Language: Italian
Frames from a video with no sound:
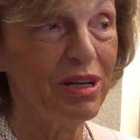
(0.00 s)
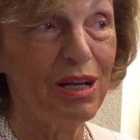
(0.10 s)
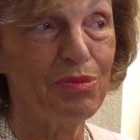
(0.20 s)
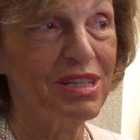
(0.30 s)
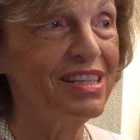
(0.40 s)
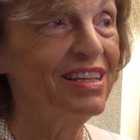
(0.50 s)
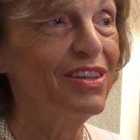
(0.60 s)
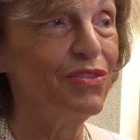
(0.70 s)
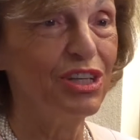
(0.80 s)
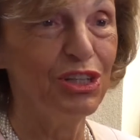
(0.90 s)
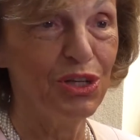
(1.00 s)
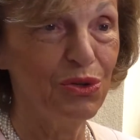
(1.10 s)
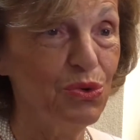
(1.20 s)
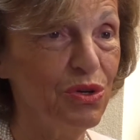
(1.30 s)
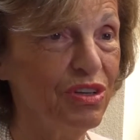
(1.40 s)
perché il paziente viene da
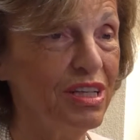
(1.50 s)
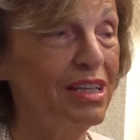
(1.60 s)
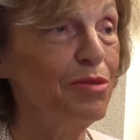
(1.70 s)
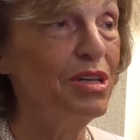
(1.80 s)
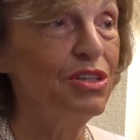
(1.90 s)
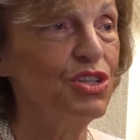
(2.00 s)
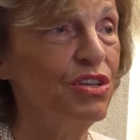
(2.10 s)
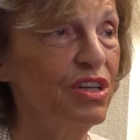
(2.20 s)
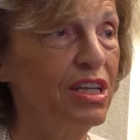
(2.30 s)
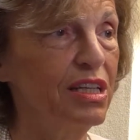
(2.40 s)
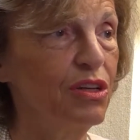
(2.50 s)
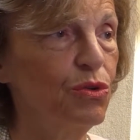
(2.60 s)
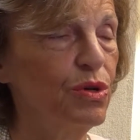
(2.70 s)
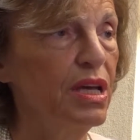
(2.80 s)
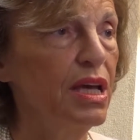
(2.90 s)
noi, viene dai medici, e viene da
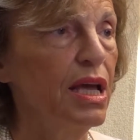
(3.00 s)
noi